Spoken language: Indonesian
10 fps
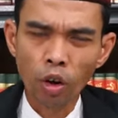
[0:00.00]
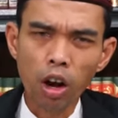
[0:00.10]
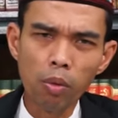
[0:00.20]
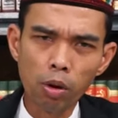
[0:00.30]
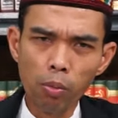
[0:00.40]

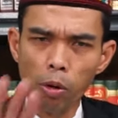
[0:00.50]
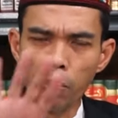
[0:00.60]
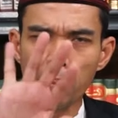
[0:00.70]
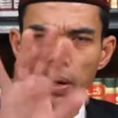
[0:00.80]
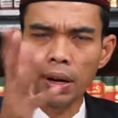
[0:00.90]
Qalbul
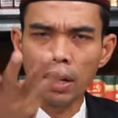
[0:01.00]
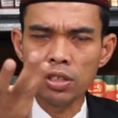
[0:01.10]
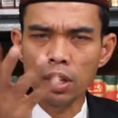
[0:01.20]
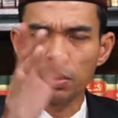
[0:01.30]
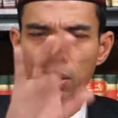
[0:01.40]
mu'min baina
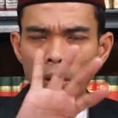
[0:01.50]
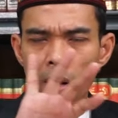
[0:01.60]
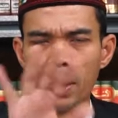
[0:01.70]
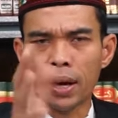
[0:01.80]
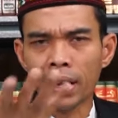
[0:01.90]
asabi'ir
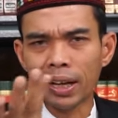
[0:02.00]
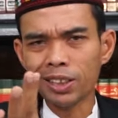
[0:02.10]
rahman.